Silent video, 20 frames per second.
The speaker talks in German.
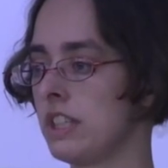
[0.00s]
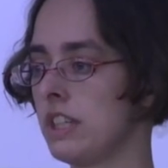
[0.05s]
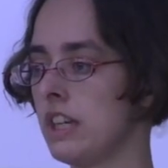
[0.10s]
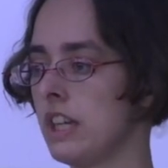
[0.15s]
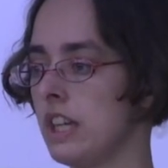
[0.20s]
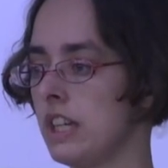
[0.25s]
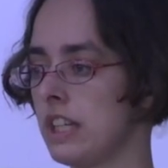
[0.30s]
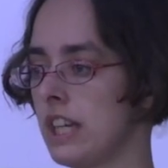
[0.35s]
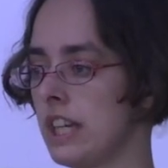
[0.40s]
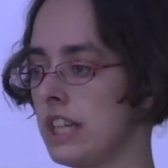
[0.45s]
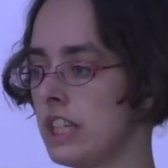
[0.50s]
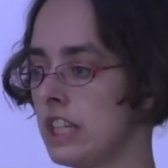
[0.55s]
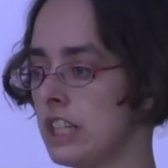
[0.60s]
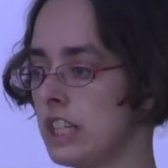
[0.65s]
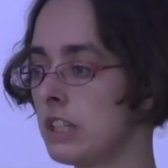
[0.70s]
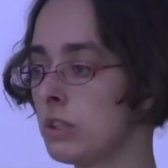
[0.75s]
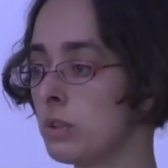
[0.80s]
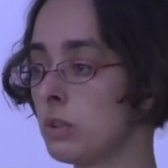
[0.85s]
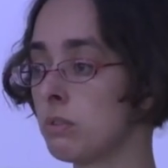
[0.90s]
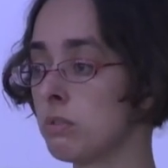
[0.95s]
Äh,
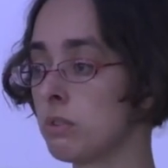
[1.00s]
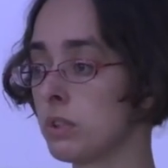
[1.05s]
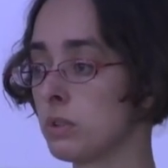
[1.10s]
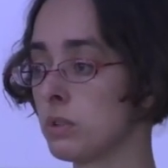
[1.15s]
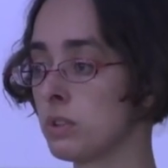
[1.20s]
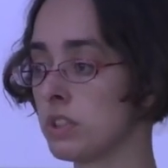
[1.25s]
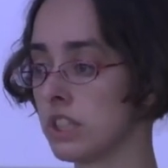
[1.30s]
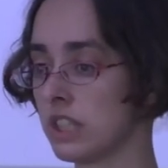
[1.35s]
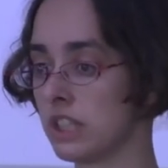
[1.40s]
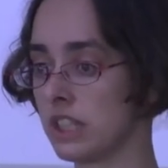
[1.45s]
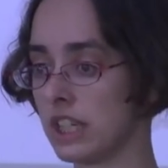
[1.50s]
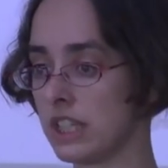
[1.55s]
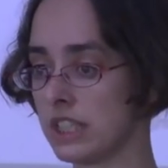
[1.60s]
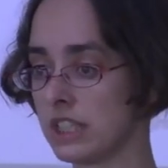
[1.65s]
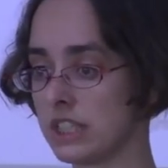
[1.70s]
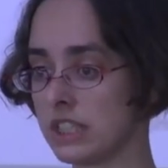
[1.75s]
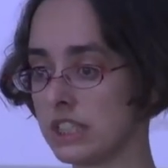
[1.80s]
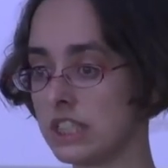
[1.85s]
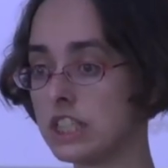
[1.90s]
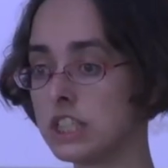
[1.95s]
Generierung von unseren
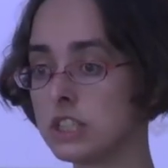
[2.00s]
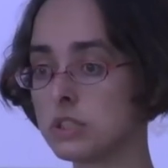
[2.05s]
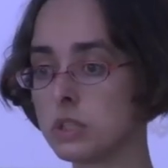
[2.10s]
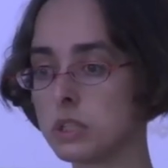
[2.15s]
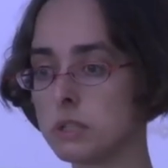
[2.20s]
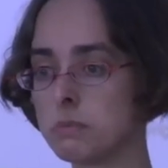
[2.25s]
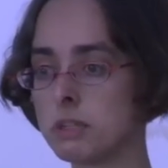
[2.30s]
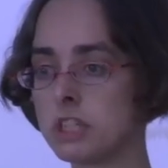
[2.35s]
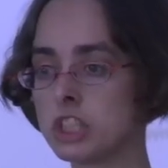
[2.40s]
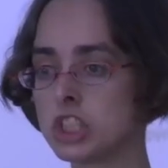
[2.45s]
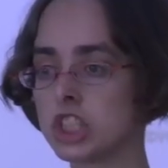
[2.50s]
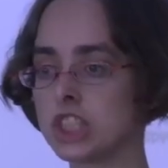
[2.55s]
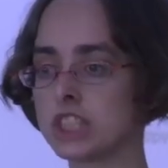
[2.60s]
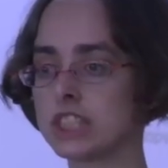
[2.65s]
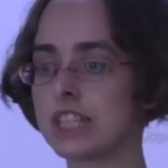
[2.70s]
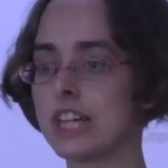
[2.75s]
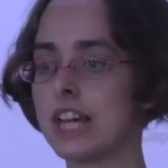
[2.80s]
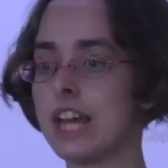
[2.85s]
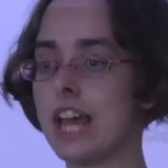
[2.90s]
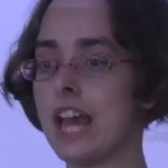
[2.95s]
ganzen
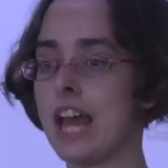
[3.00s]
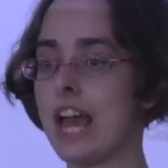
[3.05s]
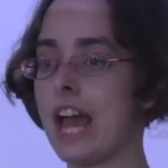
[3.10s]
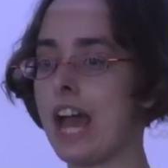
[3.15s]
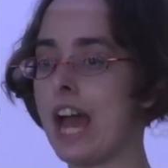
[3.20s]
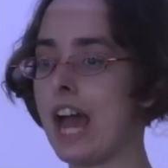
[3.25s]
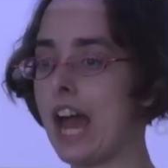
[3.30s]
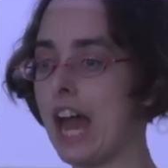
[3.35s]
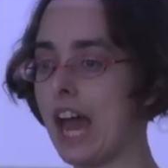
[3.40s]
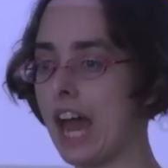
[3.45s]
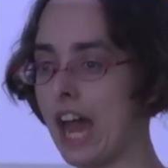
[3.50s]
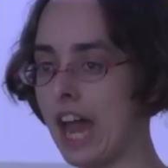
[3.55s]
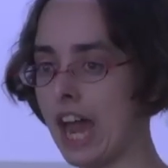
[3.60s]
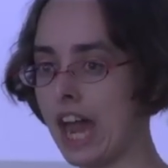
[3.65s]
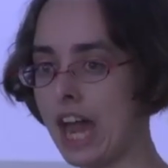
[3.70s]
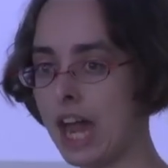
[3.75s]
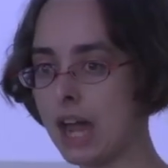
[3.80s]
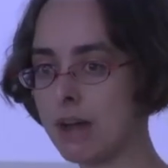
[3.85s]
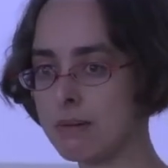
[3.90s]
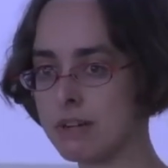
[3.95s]
ISO-Images,
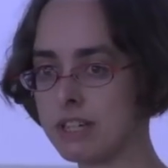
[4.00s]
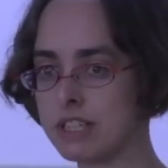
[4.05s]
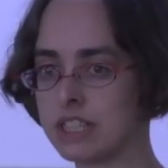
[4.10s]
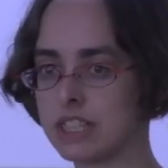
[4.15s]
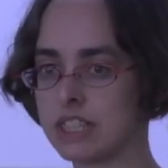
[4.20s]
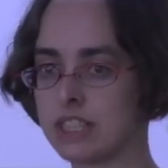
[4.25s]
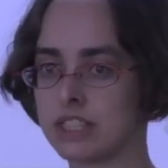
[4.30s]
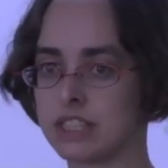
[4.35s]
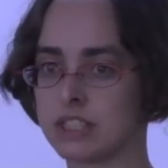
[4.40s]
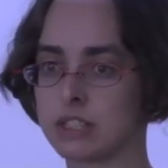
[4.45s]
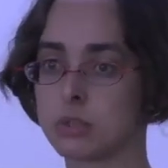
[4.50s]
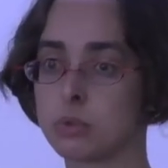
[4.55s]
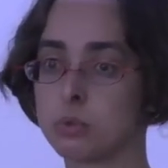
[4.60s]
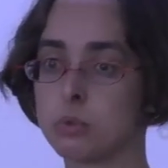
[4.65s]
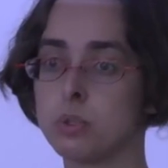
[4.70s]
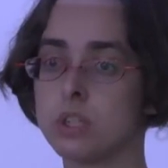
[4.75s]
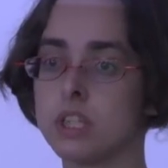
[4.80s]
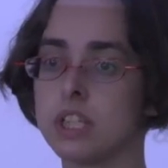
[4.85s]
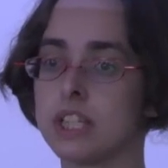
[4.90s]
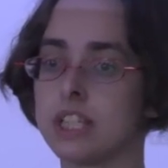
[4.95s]
aber dieses
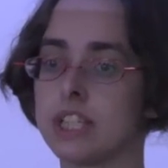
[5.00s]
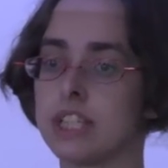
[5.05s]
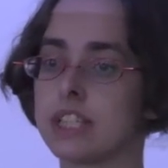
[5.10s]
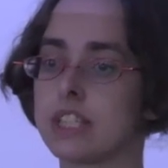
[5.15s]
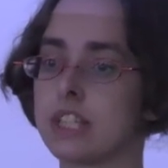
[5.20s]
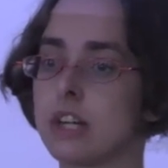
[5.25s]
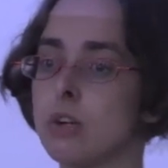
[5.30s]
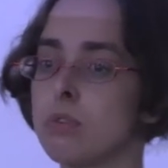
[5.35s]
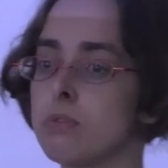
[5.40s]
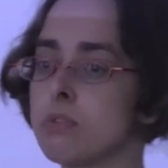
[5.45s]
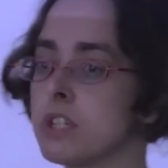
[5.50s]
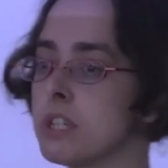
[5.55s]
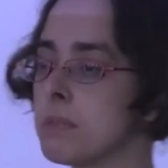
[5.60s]
Tool ist auch für die